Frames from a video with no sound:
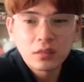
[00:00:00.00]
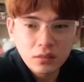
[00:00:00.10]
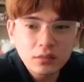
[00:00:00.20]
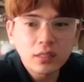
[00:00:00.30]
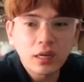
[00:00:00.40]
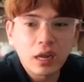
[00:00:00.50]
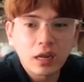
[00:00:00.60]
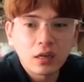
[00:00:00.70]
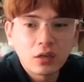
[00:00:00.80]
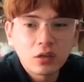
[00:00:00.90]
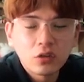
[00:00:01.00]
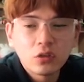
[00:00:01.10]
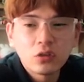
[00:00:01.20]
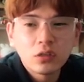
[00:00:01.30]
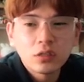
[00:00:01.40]
그치
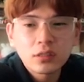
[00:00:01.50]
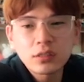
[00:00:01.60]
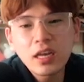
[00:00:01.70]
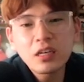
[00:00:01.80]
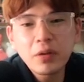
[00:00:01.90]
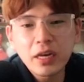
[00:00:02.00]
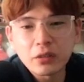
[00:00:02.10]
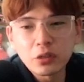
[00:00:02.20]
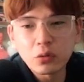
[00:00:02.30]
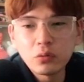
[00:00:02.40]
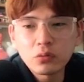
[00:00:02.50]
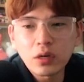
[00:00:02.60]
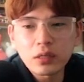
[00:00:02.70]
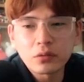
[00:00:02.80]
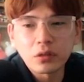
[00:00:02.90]
스네이크맨 예전에 좋은 줄
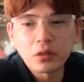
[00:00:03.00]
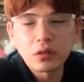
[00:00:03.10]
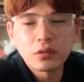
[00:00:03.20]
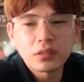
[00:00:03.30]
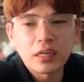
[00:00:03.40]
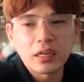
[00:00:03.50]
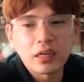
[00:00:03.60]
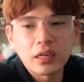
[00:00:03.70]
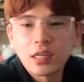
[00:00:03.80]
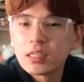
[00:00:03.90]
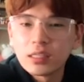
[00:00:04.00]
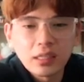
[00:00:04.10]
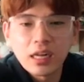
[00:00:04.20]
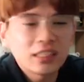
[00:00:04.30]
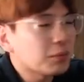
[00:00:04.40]
알았어요. 네
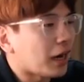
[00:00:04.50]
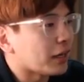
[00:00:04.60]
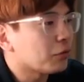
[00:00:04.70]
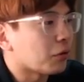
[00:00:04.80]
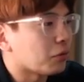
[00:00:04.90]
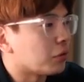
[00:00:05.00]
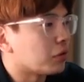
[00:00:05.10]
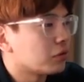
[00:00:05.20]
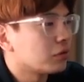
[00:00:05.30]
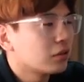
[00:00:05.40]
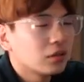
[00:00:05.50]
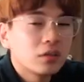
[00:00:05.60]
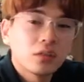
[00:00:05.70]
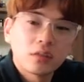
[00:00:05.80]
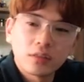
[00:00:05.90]
하지만 아니더라고요.
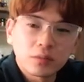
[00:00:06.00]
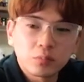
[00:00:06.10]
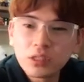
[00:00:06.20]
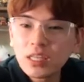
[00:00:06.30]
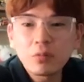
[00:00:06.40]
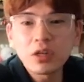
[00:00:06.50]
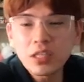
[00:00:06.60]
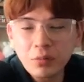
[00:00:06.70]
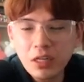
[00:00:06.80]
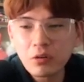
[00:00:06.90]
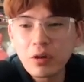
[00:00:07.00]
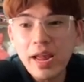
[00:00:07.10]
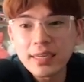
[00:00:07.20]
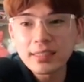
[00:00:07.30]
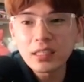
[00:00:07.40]
불사보한테 밀리고 요
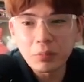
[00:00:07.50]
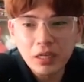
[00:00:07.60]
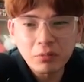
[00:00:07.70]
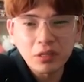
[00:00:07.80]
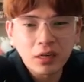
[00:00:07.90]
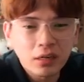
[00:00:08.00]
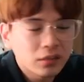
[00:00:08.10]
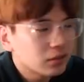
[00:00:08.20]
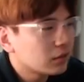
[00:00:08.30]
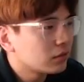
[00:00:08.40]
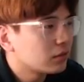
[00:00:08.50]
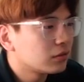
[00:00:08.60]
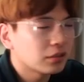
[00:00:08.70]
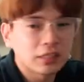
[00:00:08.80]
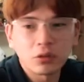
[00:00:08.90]
에이스한테 밀립니다.
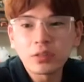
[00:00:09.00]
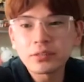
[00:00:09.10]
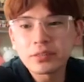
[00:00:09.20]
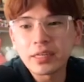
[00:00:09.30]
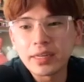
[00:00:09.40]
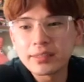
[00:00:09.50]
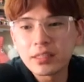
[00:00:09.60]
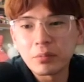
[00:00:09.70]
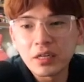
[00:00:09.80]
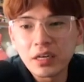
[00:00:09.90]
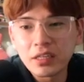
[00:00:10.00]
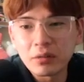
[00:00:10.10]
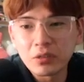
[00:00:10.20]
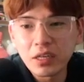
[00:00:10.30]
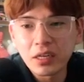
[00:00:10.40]
네 정상전쟁 에이스한테 밀리기
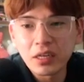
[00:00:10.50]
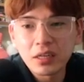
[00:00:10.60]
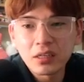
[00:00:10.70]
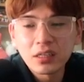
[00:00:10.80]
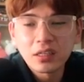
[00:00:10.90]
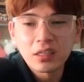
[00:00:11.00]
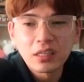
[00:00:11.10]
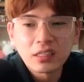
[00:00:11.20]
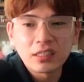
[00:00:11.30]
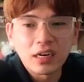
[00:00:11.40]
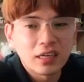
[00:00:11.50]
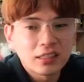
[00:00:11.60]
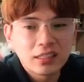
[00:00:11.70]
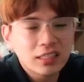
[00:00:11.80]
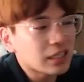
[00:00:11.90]
때문에 자
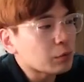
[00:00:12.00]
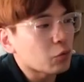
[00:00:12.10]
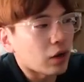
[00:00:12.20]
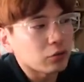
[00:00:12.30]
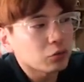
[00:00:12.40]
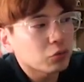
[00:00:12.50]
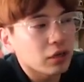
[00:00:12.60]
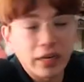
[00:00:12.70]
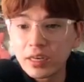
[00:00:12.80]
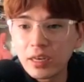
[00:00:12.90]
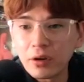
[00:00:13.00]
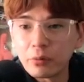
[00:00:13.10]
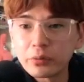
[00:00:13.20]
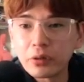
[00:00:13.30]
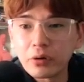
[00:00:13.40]
지금은 완우도로가 랭킹이
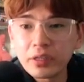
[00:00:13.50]
없어요.